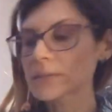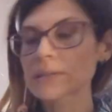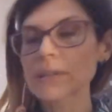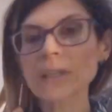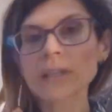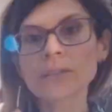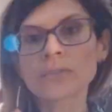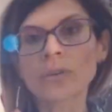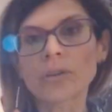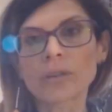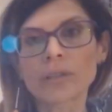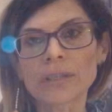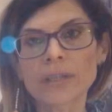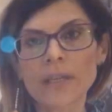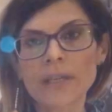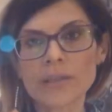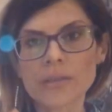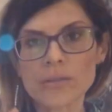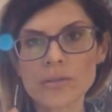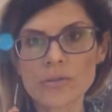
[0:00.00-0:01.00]
tre
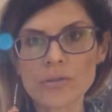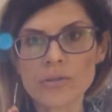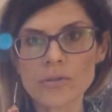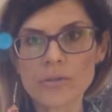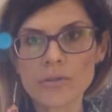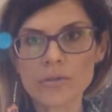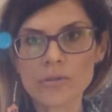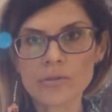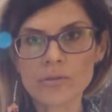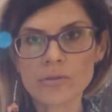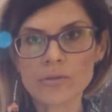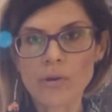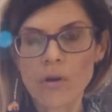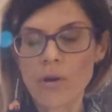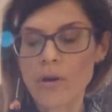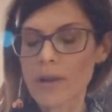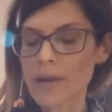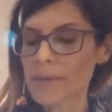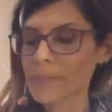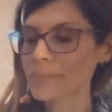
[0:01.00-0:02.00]
donne
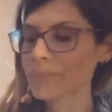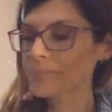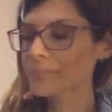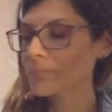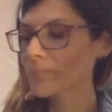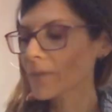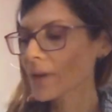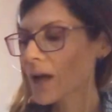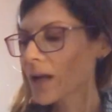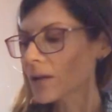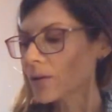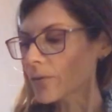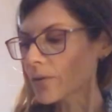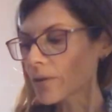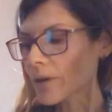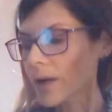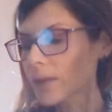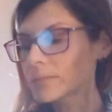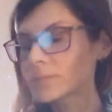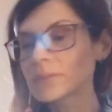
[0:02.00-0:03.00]
sole
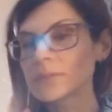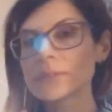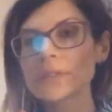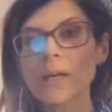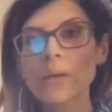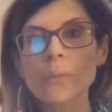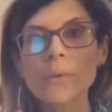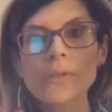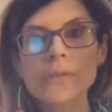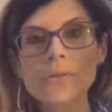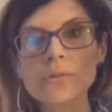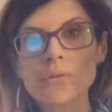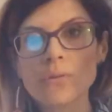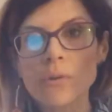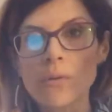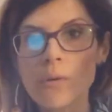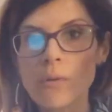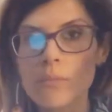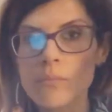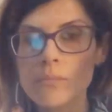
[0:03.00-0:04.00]
allora da
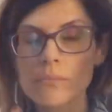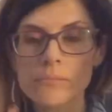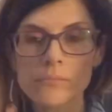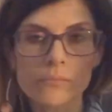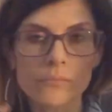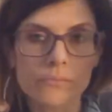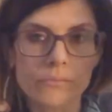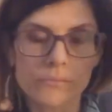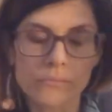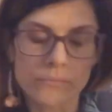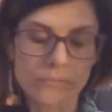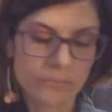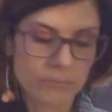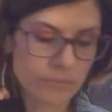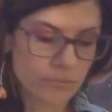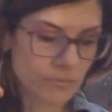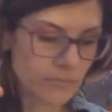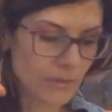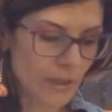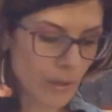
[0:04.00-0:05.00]
questo
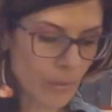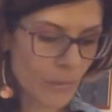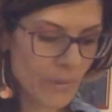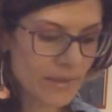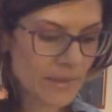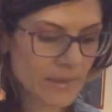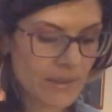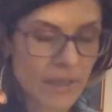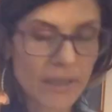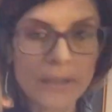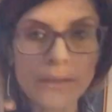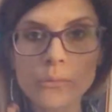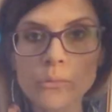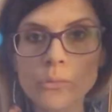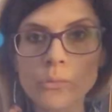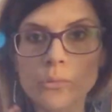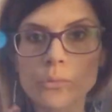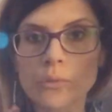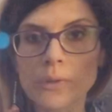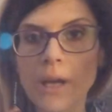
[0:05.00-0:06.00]
mm, da queste
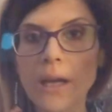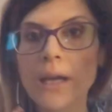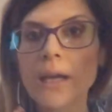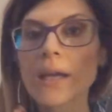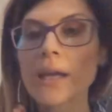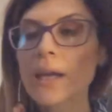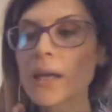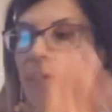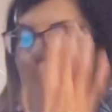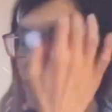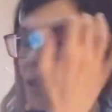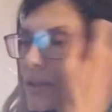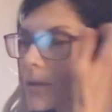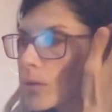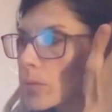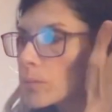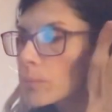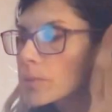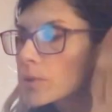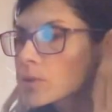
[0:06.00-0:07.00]
letture
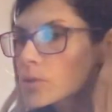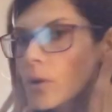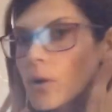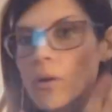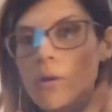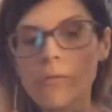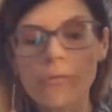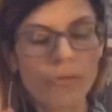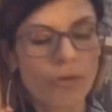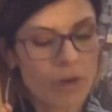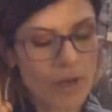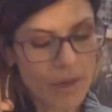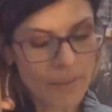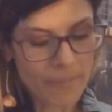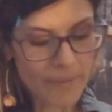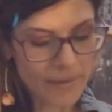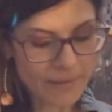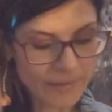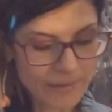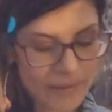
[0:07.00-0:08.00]
io mi sono
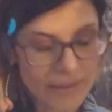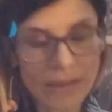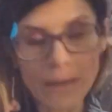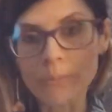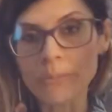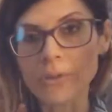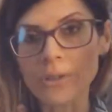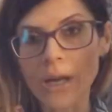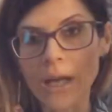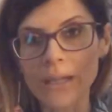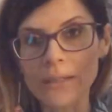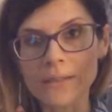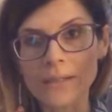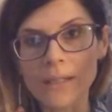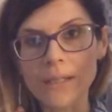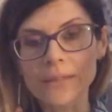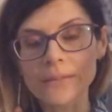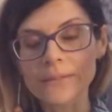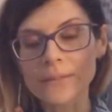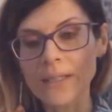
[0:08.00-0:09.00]
follemente
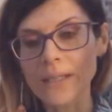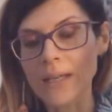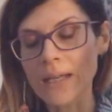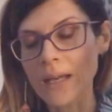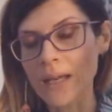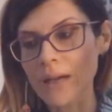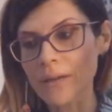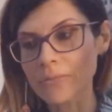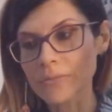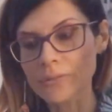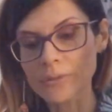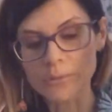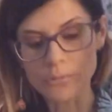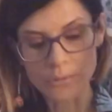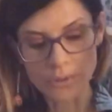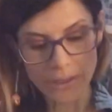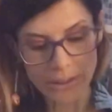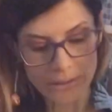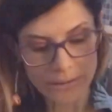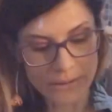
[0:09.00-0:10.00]
innamorata della
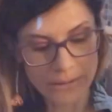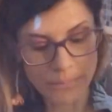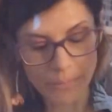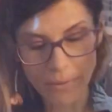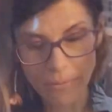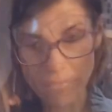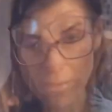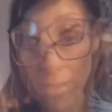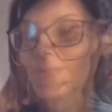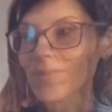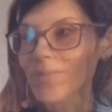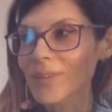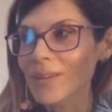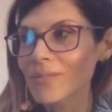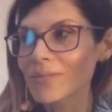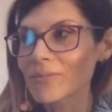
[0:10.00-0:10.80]
figura di Pavese.